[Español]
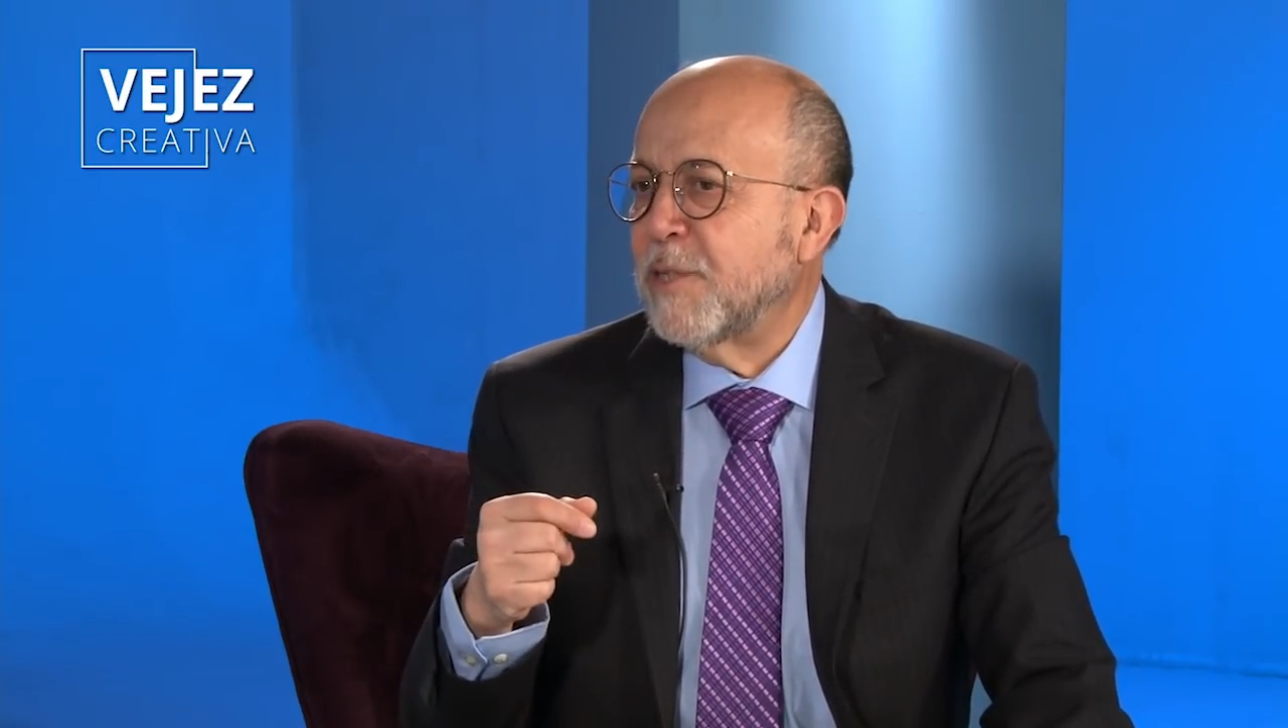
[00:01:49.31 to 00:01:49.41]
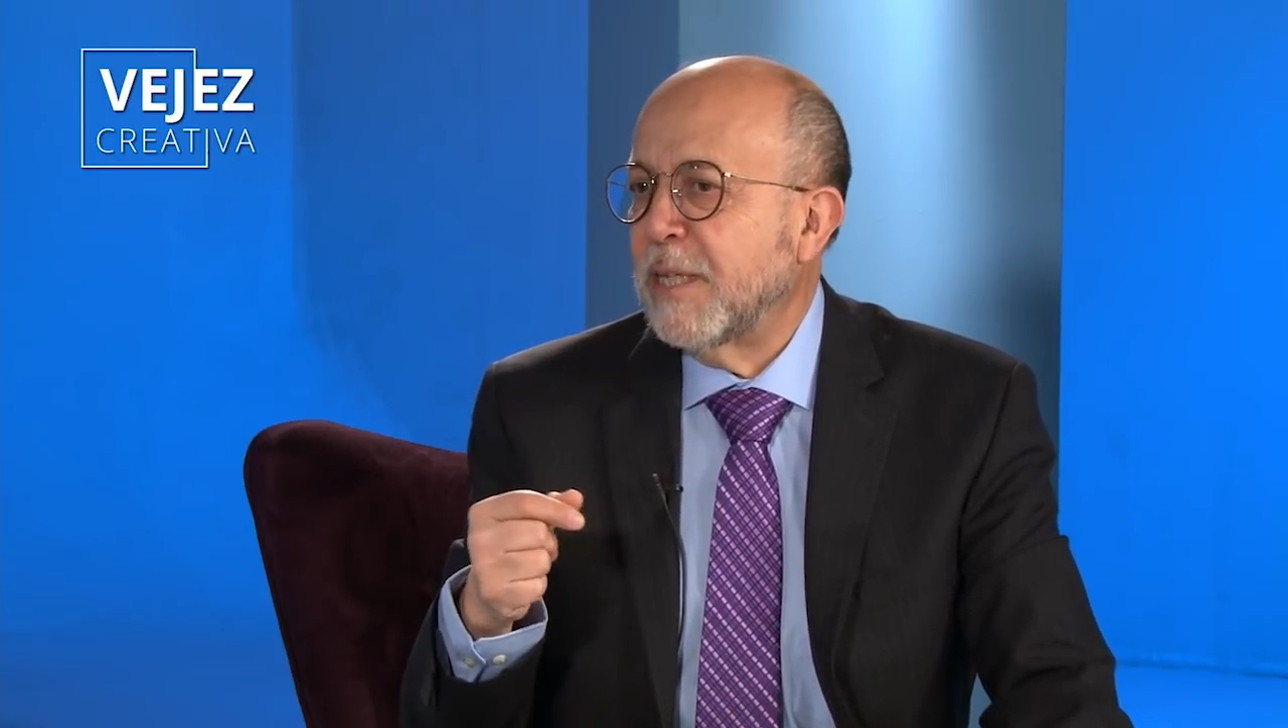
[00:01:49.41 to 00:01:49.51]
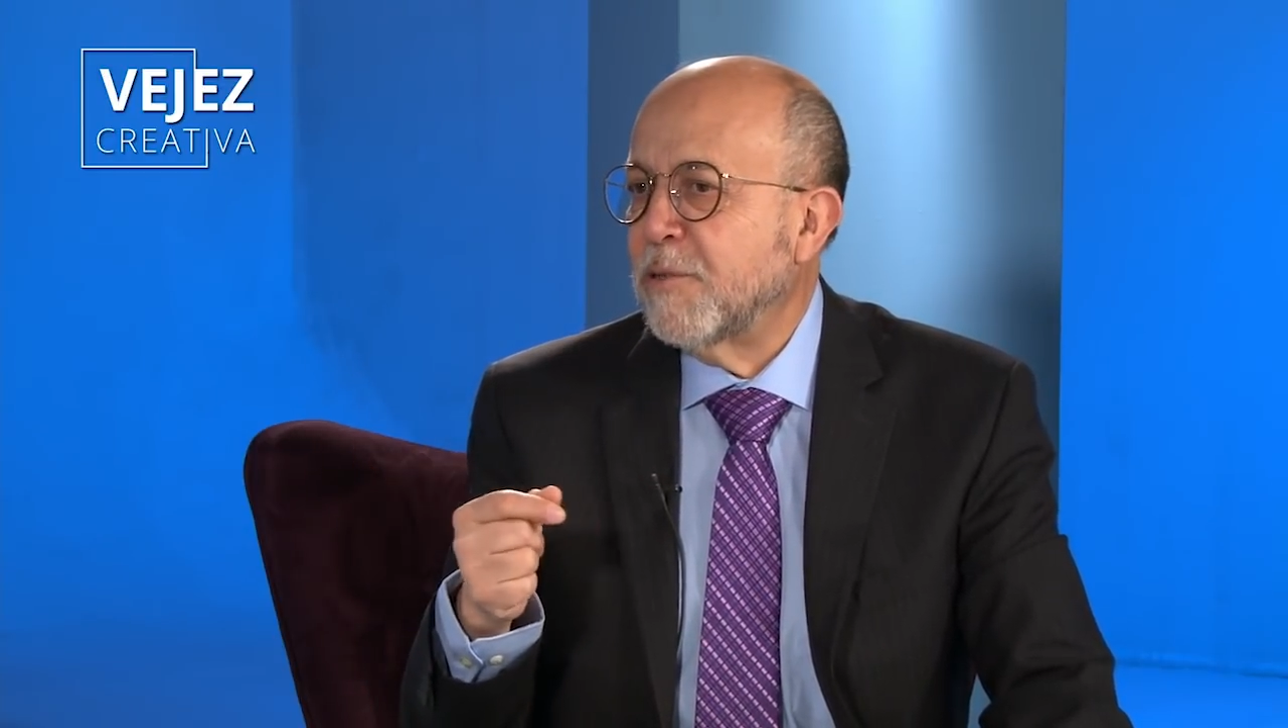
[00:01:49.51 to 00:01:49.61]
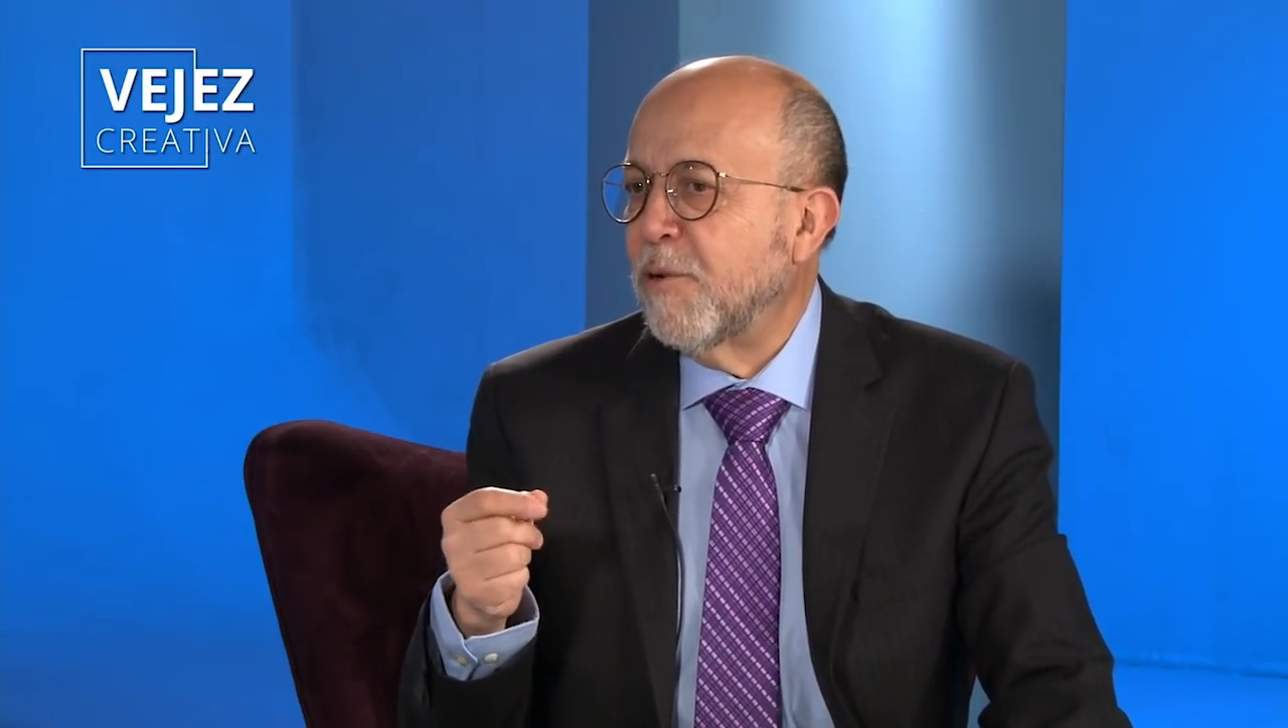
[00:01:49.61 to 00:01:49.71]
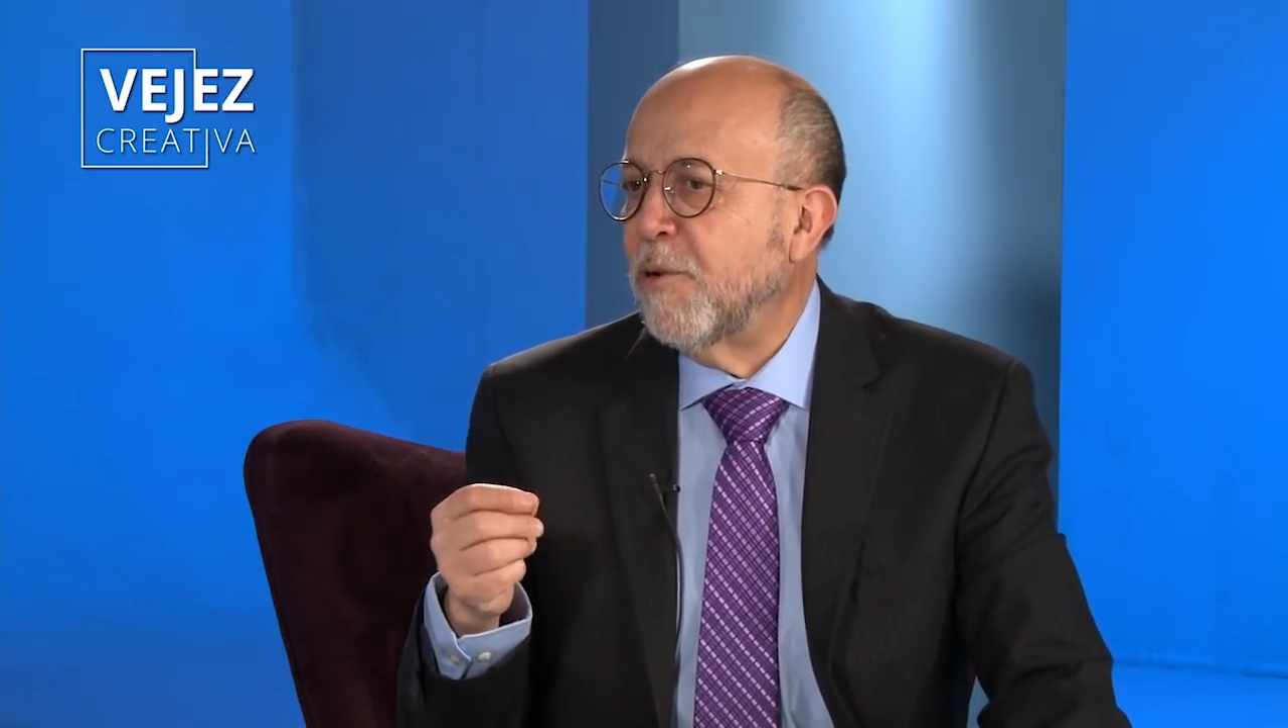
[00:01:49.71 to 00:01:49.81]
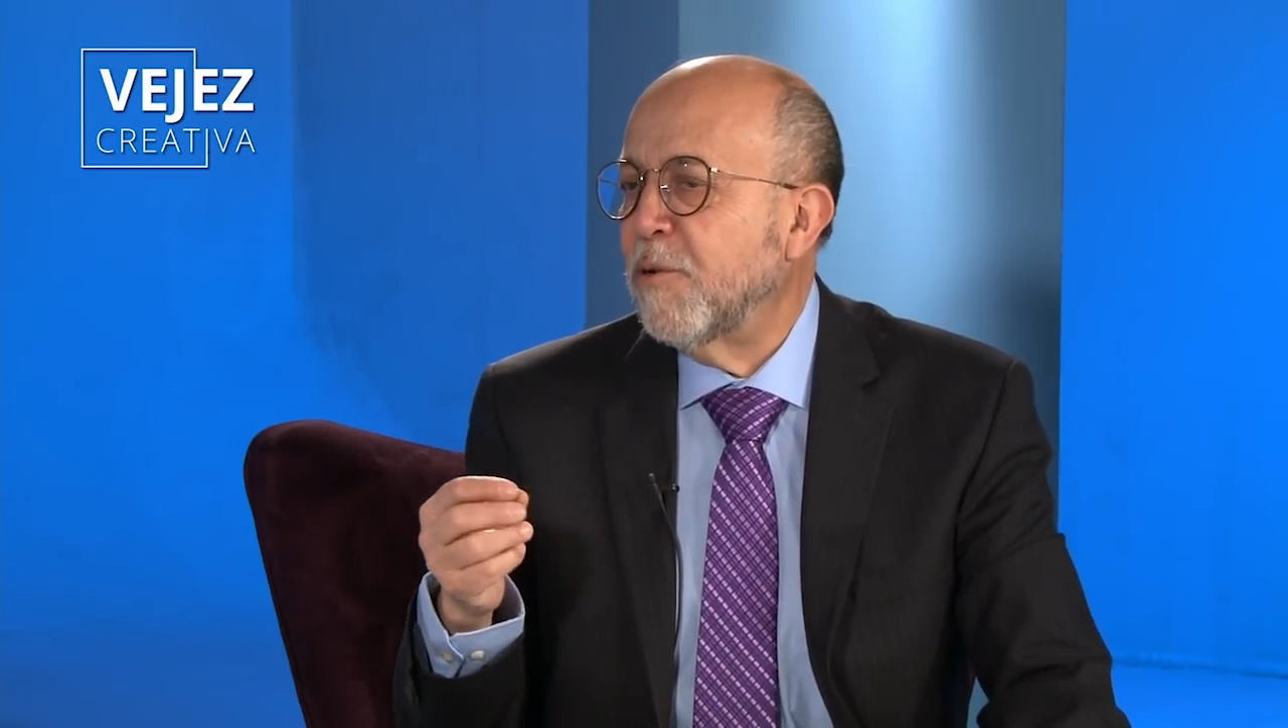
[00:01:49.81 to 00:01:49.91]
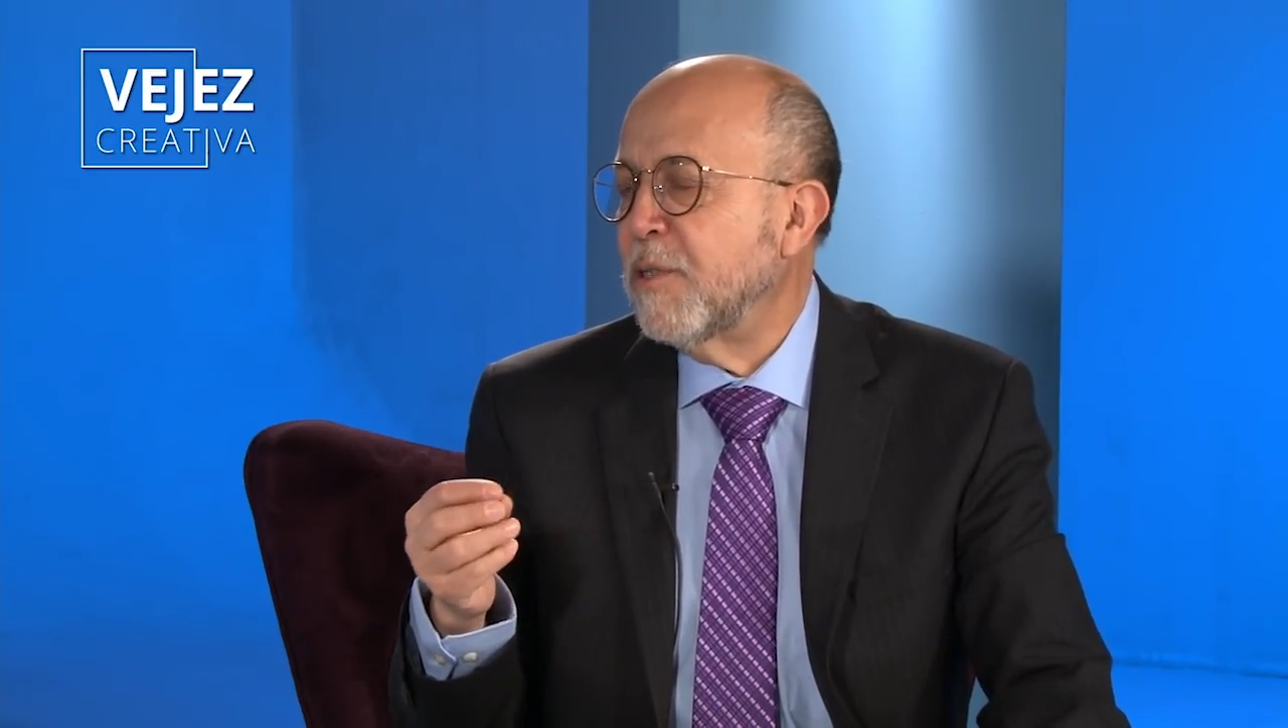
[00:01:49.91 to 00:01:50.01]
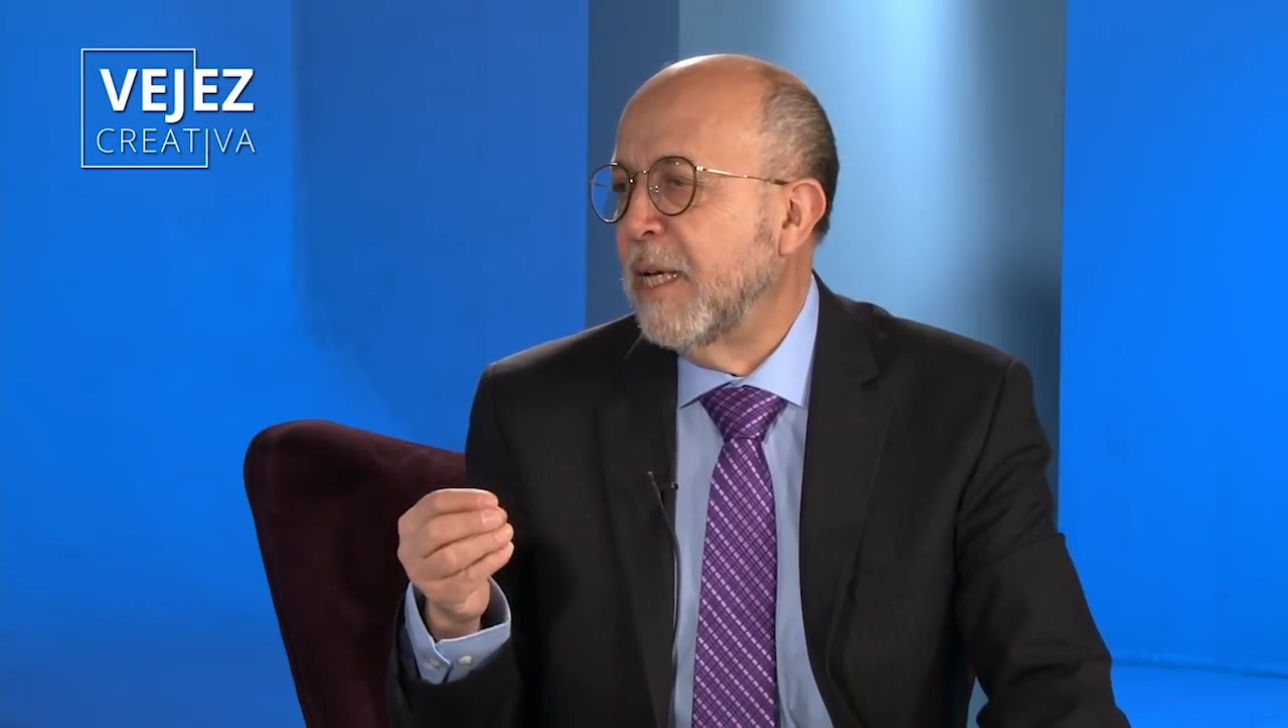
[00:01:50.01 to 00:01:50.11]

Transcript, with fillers: sexólogos,